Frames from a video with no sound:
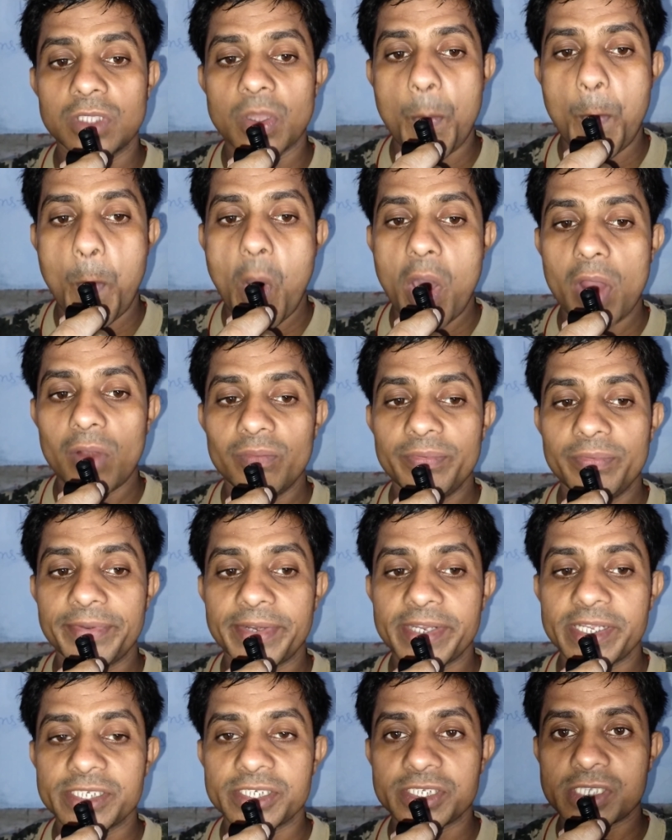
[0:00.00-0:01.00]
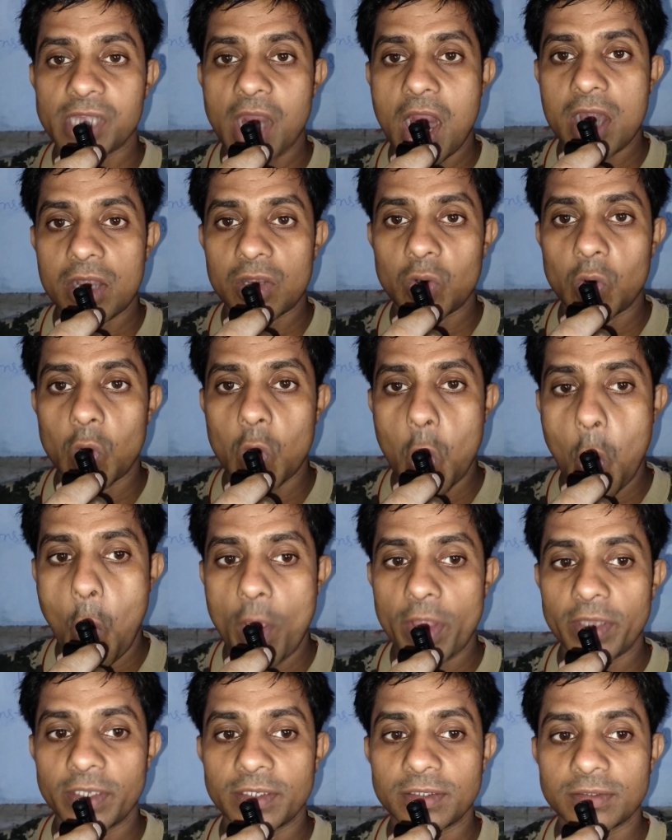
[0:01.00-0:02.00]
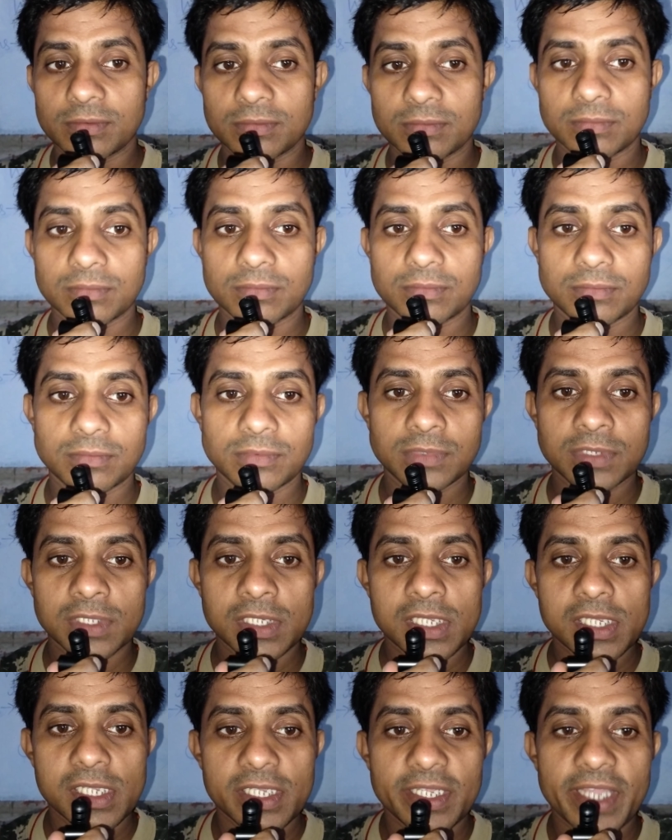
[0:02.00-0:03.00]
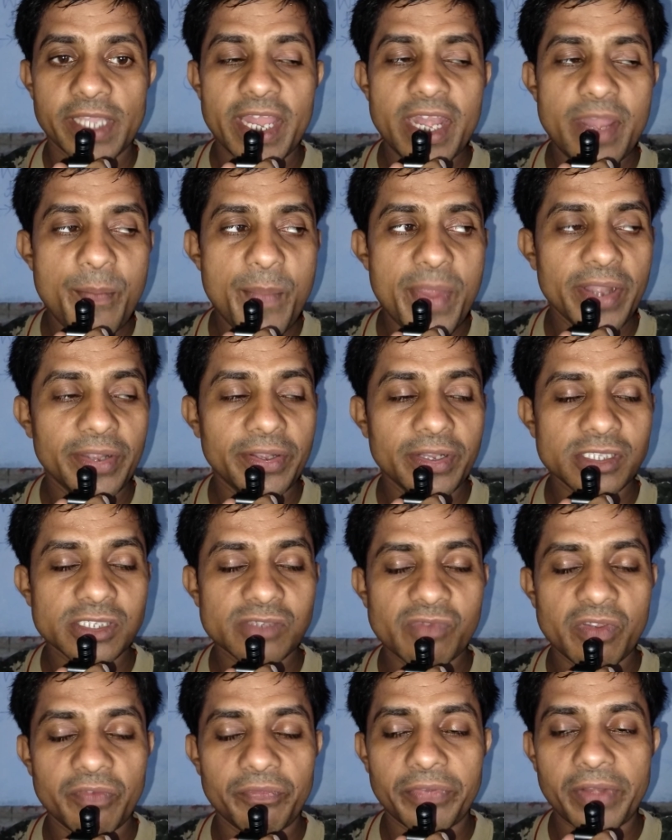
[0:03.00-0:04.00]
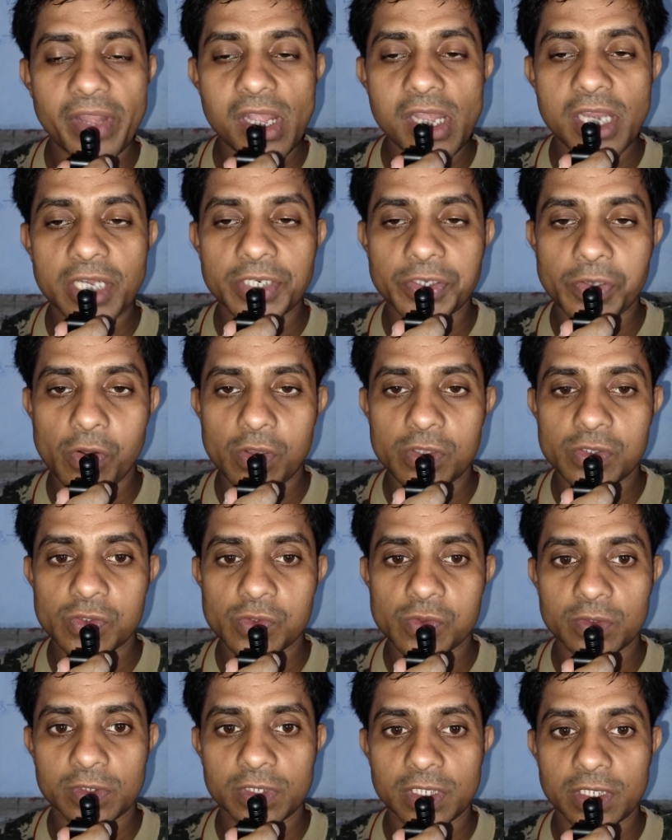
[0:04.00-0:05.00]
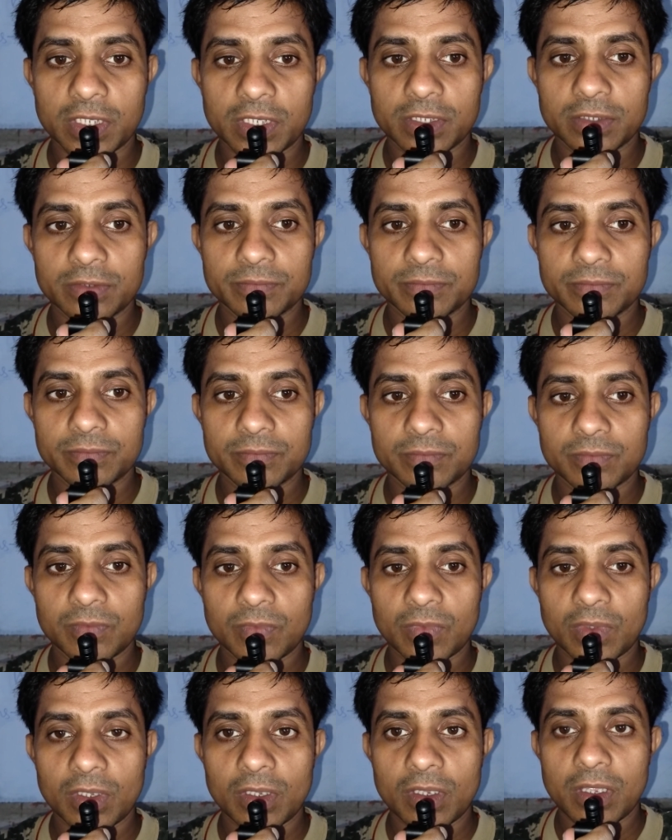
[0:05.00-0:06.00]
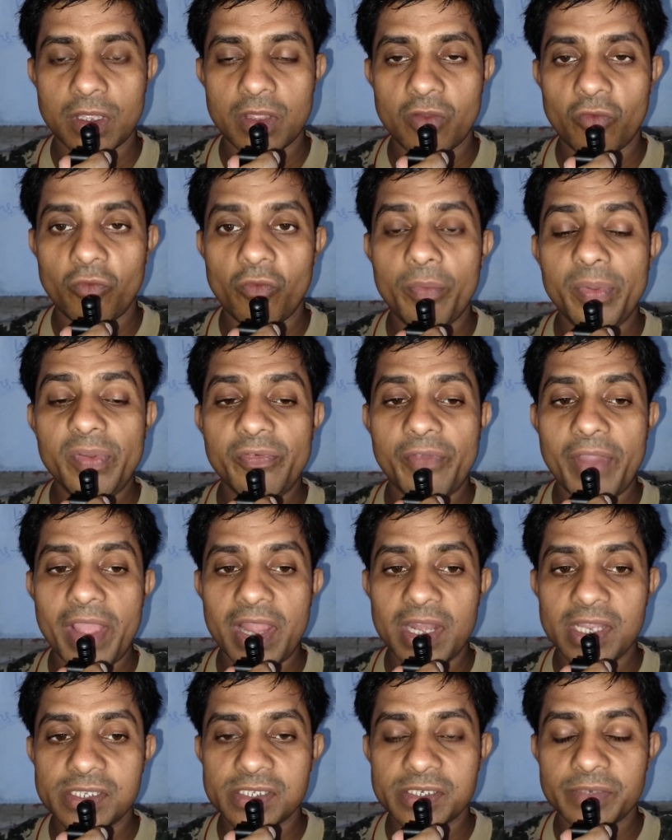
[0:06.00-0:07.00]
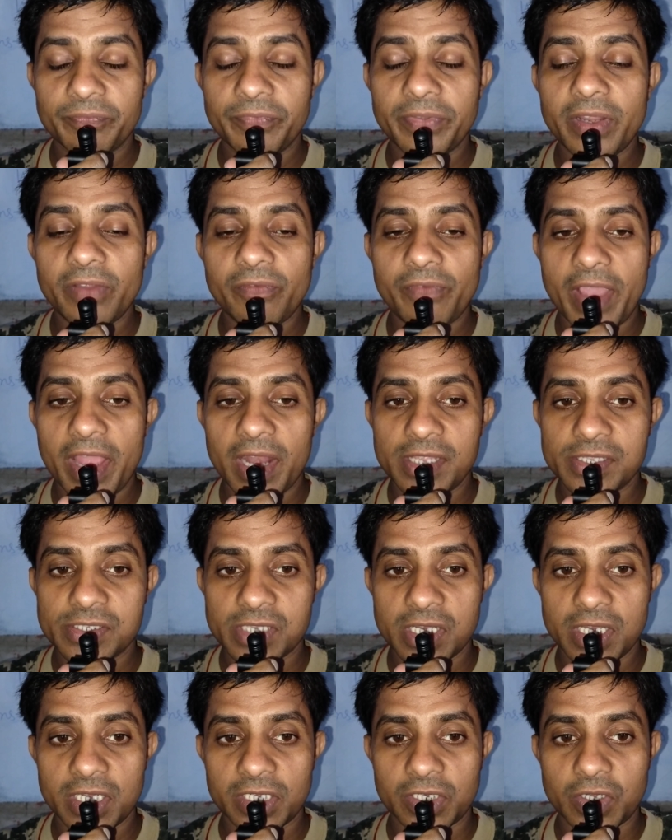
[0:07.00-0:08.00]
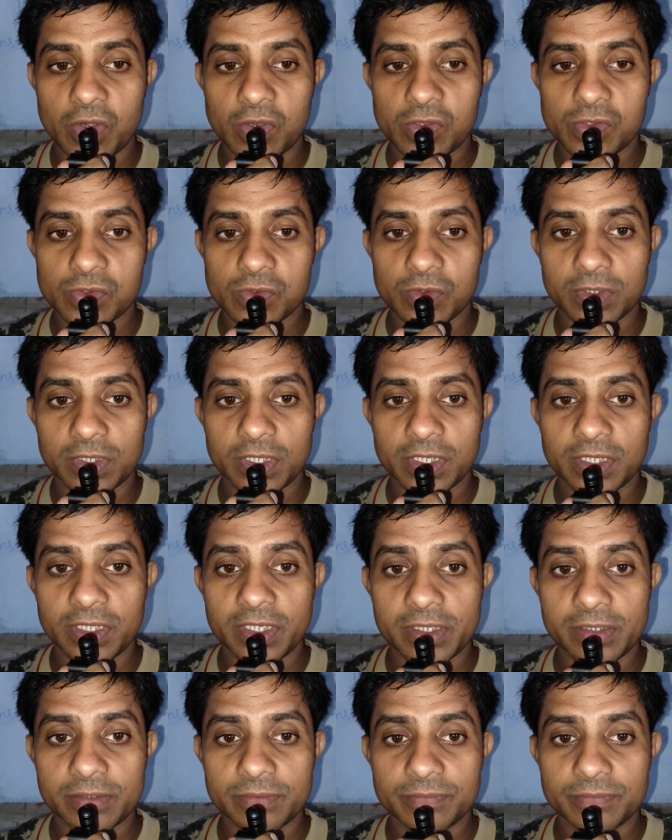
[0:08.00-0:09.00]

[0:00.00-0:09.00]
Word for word: द बल्ब स्टार्ट ग्लोइंग यानी मेटल्स में फ्री इलेक्ट्रॉन्स होते हैं वो भी वैलेंस्ड फ्री वैलेंस इलेक्ट्रॉन्स होते हैं